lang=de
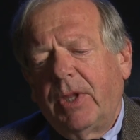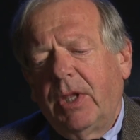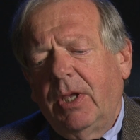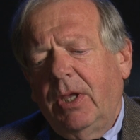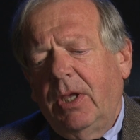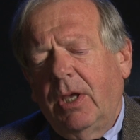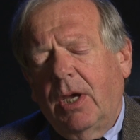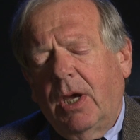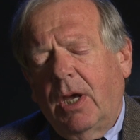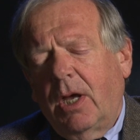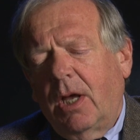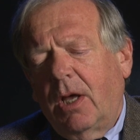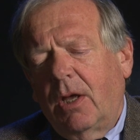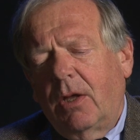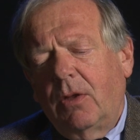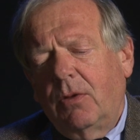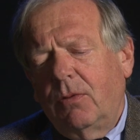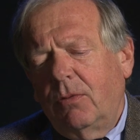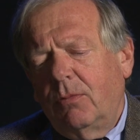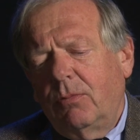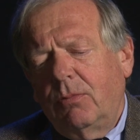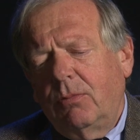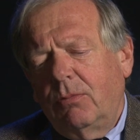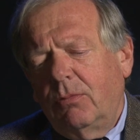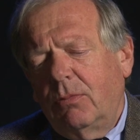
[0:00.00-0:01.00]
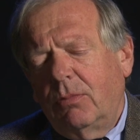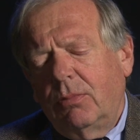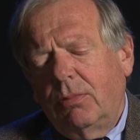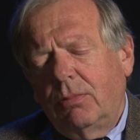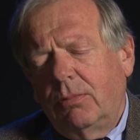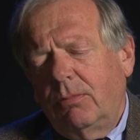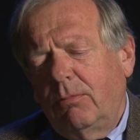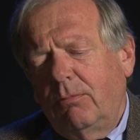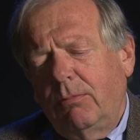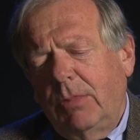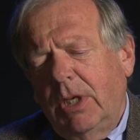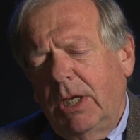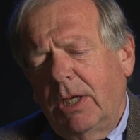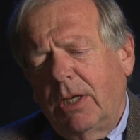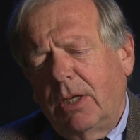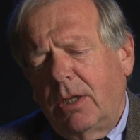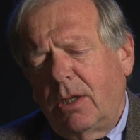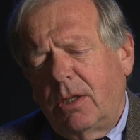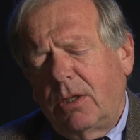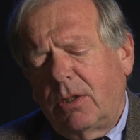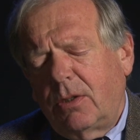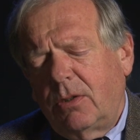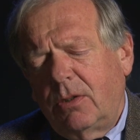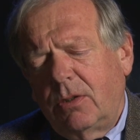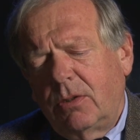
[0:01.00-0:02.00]
ja,
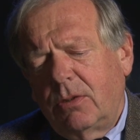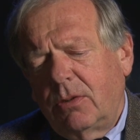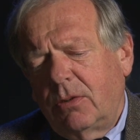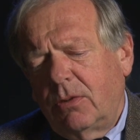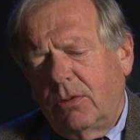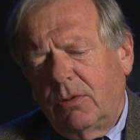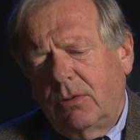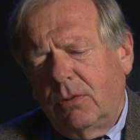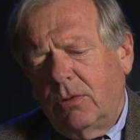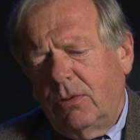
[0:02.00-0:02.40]
mehrere